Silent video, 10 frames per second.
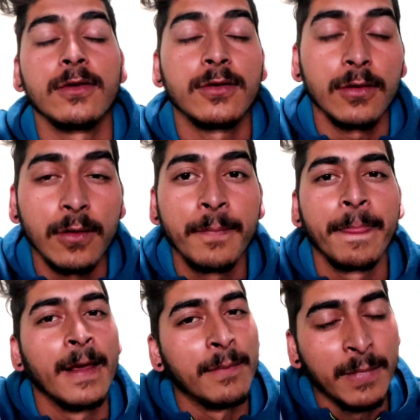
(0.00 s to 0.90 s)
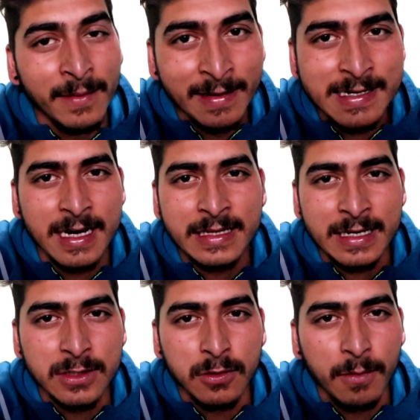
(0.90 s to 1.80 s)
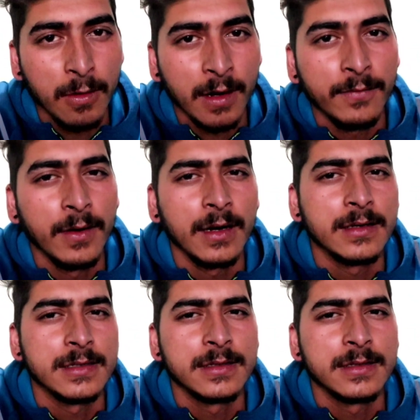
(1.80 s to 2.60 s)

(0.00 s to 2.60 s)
कि दोस्तों मनिमेश यात्रा जो है वो लगभग